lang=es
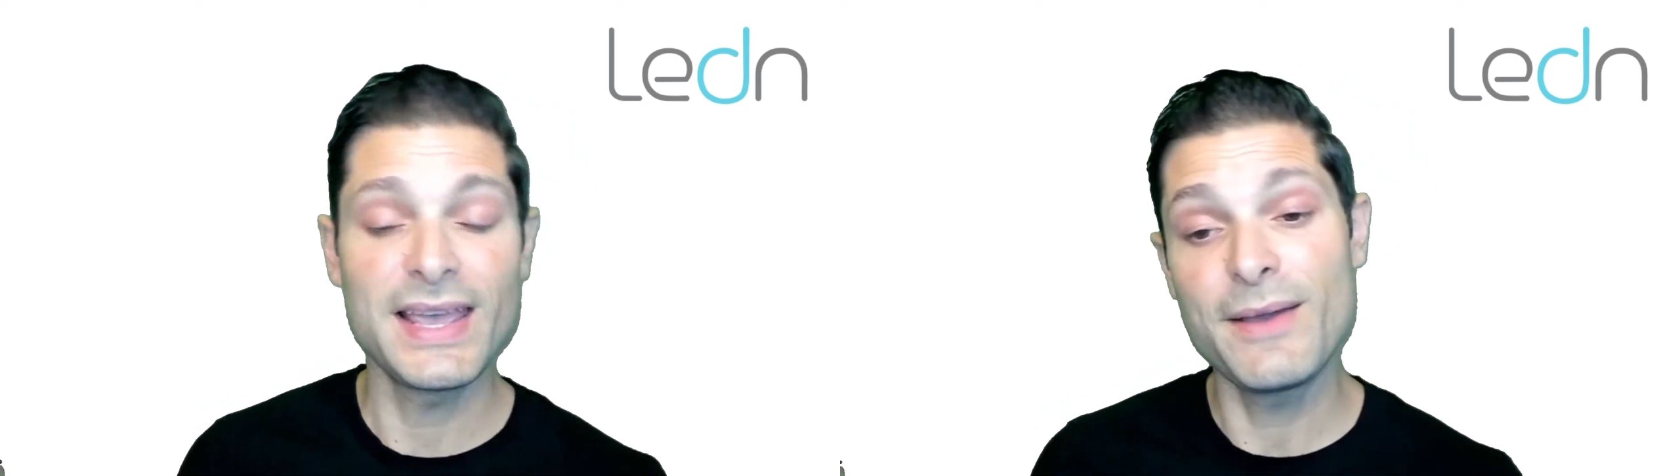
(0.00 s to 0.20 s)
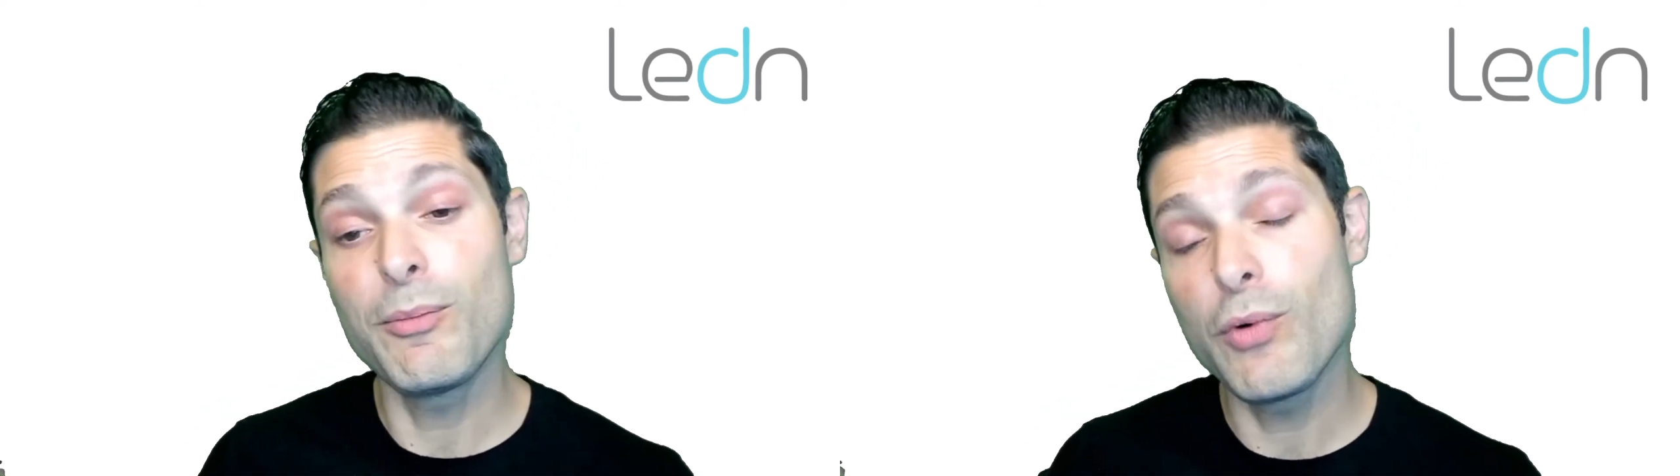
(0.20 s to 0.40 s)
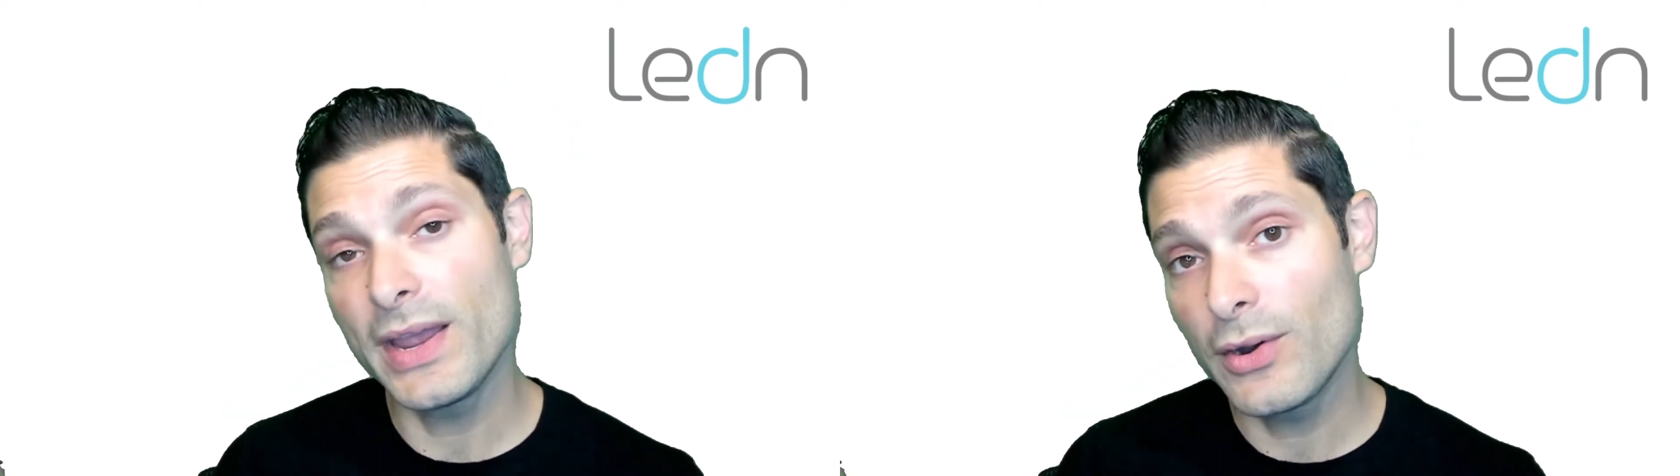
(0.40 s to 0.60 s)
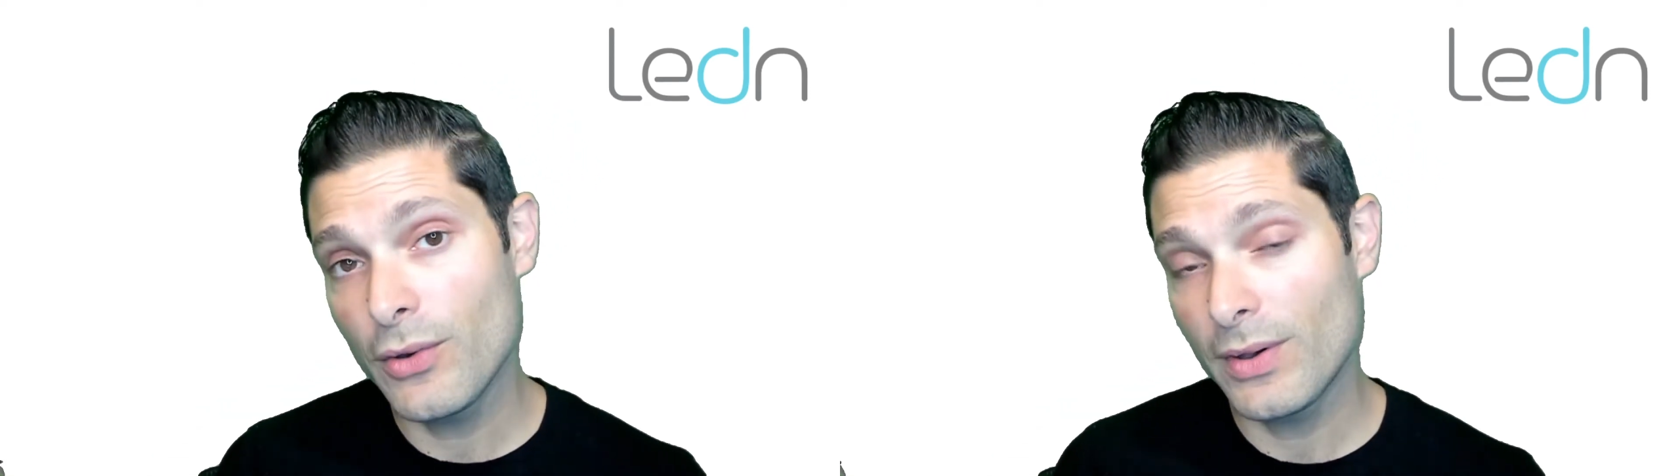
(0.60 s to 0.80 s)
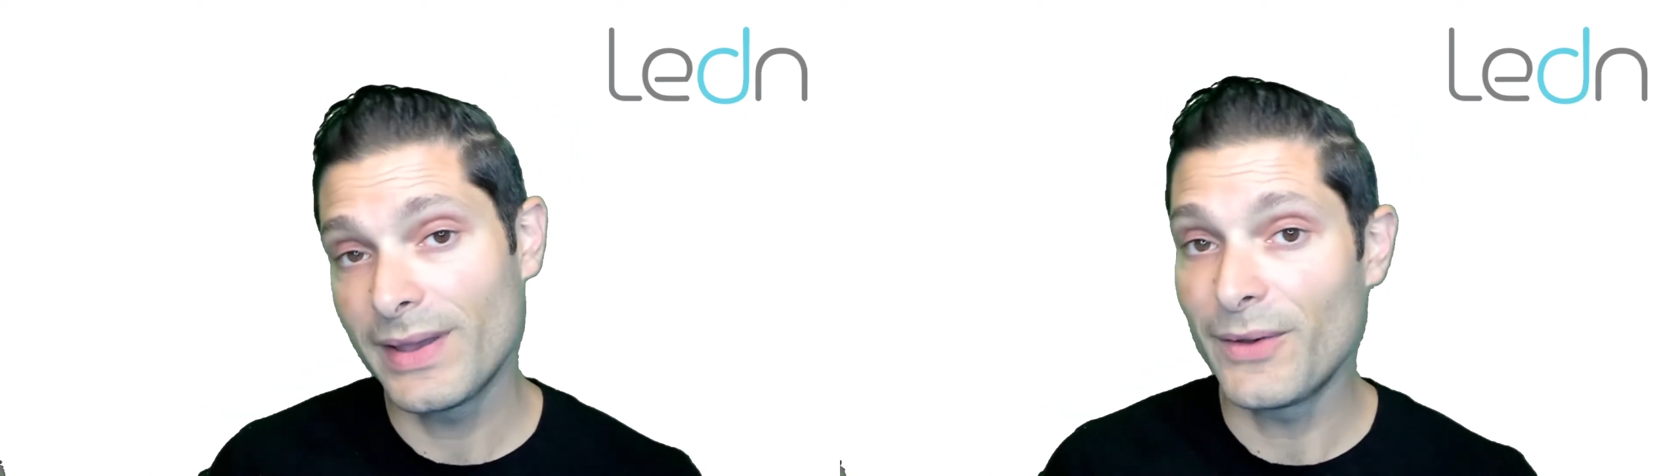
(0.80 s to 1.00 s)
es
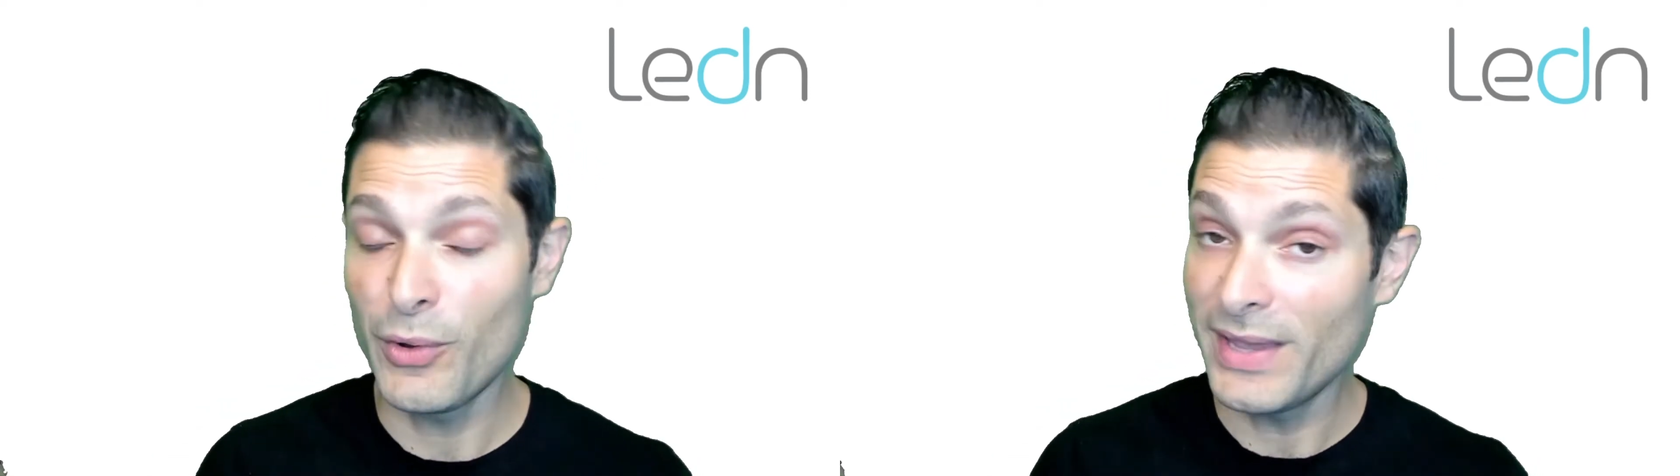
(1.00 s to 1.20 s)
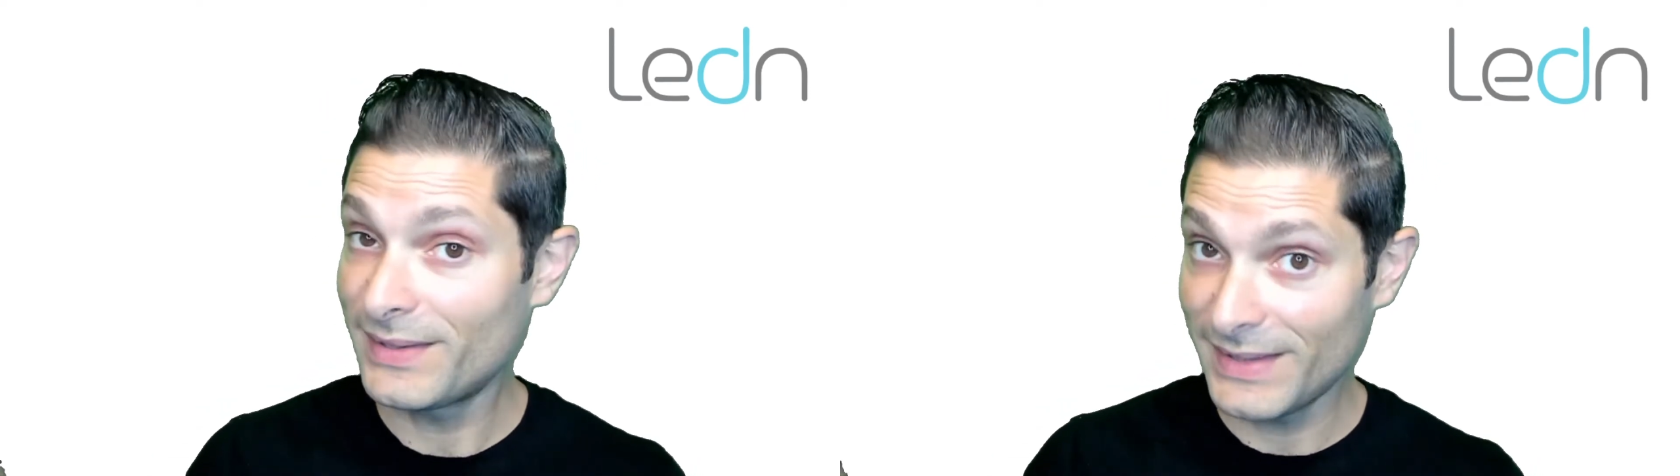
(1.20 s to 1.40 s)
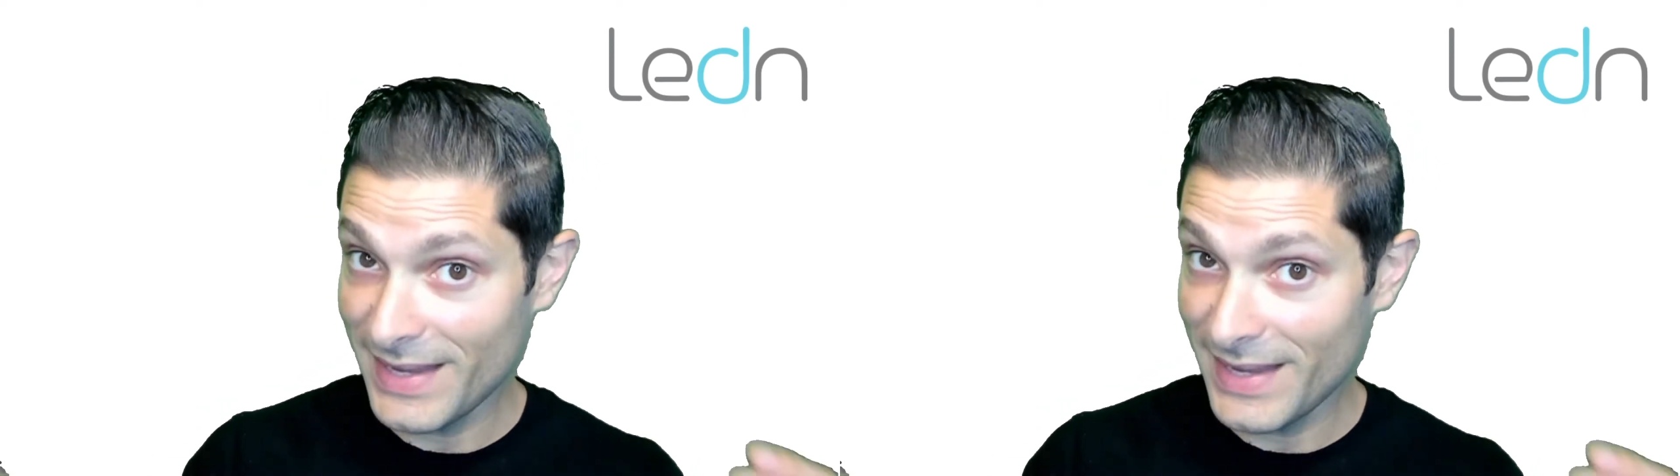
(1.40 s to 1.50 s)
bueno o es,